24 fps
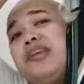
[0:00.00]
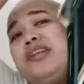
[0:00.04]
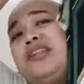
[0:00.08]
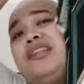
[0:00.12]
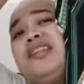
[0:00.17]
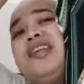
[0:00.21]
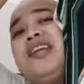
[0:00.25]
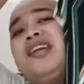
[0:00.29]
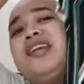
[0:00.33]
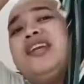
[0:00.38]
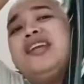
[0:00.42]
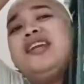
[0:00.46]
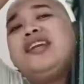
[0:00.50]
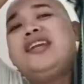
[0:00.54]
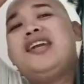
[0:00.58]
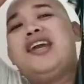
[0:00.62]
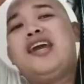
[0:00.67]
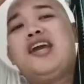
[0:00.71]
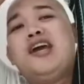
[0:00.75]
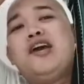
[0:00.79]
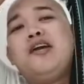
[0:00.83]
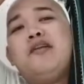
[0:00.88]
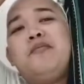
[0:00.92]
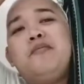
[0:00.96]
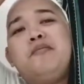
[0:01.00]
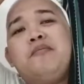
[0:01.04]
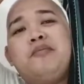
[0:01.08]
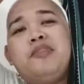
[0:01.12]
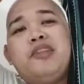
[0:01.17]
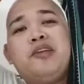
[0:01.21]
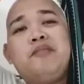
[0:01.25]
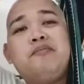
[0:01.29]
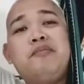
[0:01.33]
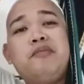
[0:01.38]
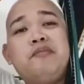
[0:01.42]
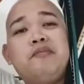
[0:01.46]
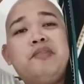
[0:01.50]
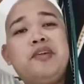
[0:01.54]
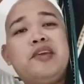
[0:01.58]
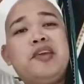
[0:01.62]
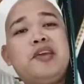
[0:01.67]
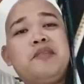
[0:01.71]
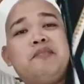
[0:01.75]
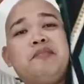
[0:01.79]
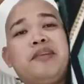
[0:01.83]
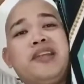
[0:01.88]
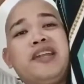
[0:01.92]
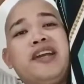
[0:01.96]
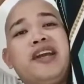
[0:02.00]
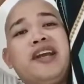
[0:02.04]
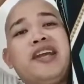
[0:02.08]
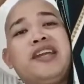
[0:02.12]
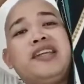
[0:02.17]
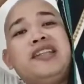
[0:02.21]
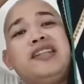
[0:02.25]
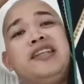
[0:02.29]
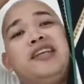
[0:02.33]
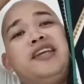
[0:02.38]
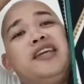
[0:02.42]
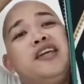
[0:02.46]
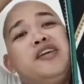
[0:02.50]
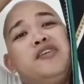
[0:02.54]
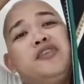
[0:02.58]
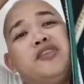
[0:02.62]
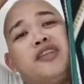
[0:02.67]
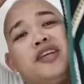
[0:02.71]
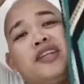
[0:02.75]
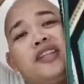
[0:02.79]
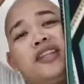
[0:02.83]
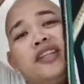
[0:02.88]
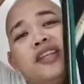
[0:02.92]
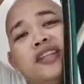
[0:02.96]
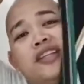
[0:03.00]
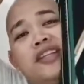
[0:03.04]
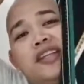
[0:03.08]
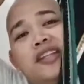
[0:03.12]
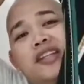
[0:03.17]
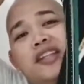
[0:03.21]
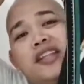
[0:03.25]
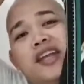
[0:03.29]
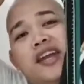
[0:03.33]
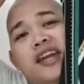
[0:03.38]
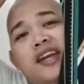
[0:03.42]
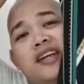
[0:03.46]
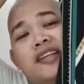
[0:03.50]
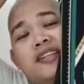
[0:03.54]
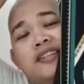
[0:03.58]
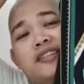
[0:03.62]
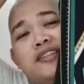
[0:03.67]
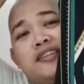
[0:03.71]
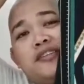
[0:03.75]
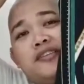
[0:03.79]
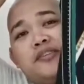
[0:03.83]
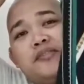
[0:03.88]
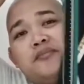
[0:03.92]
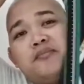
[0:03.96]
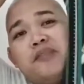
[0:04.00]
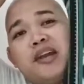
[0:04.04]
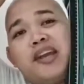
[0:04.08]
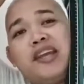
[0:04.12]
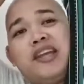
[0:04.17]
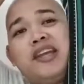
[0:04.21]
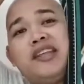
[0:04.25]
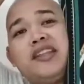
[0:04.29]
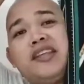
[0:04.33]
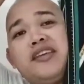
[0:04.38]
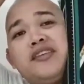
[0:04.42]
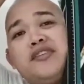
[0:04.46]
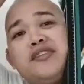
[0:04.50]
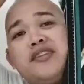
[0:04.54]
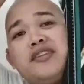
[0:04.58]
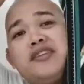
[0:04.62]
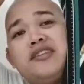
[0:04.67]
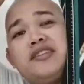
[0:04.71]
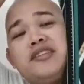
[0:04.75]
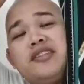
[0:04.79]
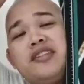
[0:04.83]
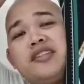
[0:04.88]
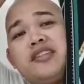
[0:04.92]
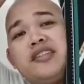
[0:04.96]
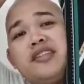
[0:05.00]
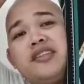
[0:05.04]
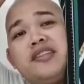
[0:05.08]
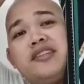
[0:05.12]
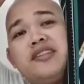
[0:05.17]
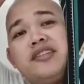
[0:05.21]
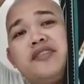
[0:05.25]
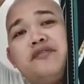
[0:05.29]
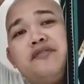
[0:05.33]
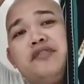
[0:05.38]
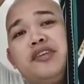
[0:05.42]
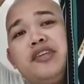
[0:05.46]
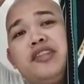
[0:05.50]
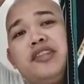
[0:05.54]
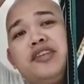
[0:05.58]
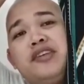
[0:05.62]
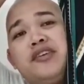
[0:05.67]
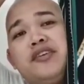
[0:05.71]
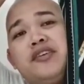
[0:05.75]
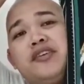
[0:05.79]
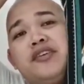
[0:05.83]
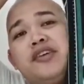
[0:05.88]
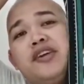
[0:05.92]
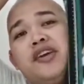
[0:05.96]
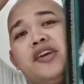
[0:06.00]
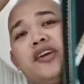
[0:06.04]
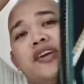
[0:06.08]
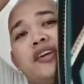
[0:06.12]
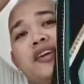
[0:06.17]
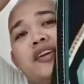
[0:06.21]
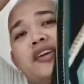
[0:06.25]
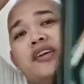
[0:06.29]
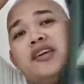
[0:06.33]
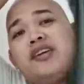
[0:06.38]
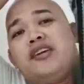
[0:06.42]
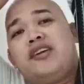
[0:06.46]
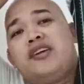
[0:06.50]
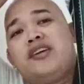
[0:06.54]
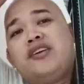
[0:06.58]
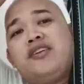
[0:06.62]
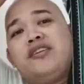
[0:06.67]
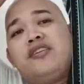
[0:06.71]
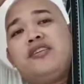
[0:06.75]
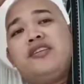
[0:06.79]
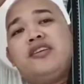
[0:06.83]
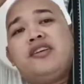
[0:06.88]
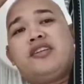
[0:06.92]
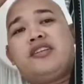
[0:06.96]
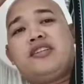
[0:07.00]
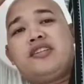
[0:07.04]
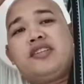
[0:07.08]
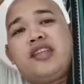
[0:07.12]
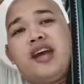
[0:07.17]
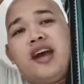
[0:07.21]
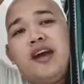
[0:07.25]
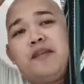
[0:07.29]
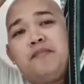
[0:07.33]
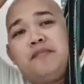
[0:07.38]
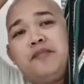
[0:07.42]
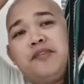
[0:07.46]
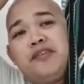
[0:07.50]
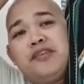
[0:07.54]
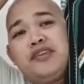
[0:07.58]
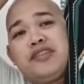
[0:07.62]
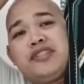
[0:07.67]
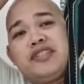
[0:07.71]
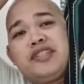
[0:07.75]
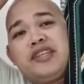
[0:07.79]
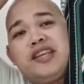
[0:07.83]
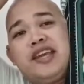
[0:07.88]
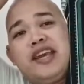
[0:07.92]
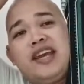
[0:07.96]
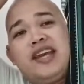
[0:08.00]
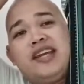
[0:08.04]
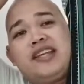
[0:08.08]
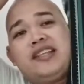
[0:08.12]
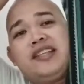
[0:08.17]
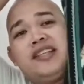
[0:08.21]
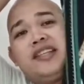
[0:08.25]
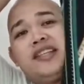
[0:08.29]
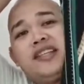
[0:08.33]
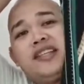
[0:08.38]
Pink. nagbibigay pa ng idea yung nagtitinda. So, makikita nyo rin sa video. Tapos, yan.